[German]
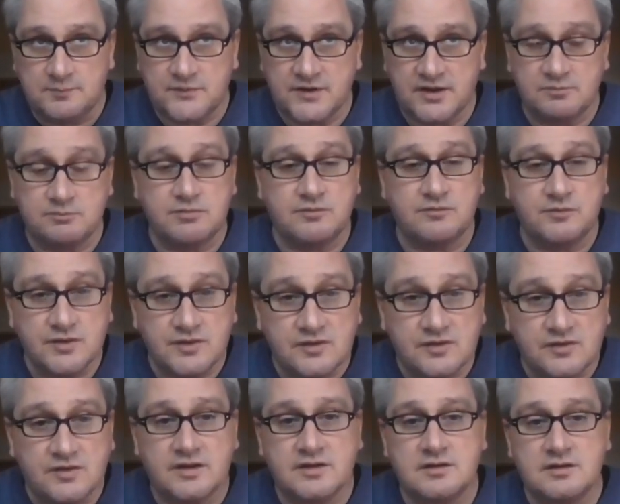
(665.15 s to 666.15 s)
das
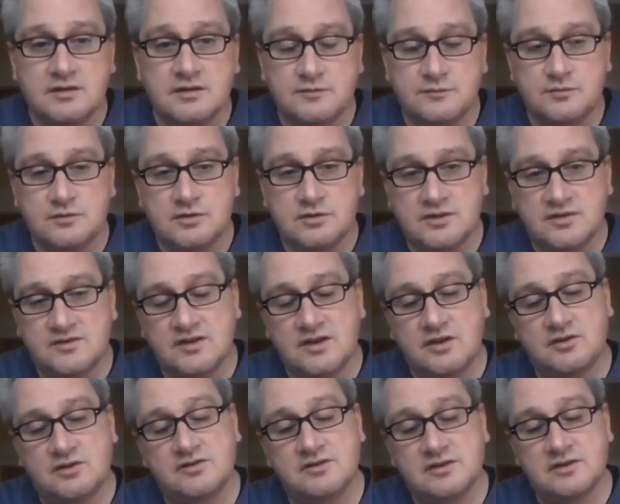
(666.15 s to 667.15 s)
Bewusstsein dafür, dass
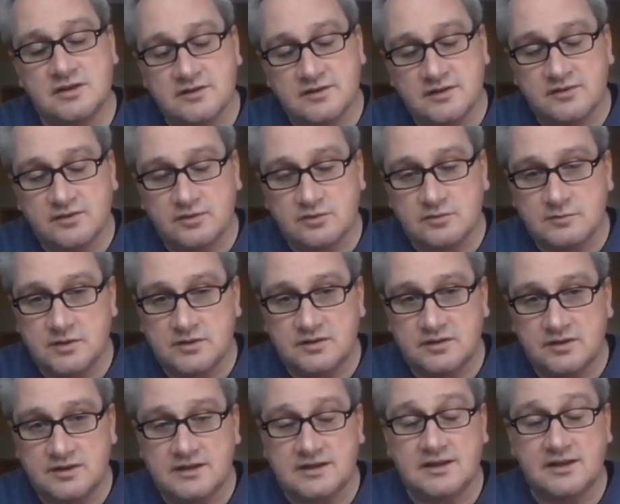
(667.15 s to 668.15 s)
die Auseinandersetzung
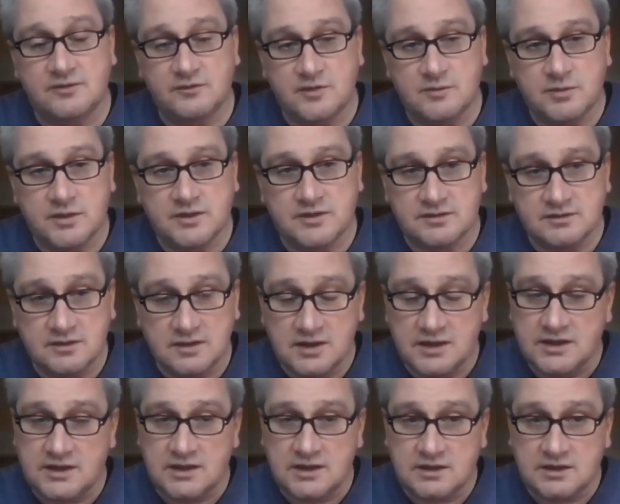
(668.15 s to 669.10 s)
mit den NS-Verbrechen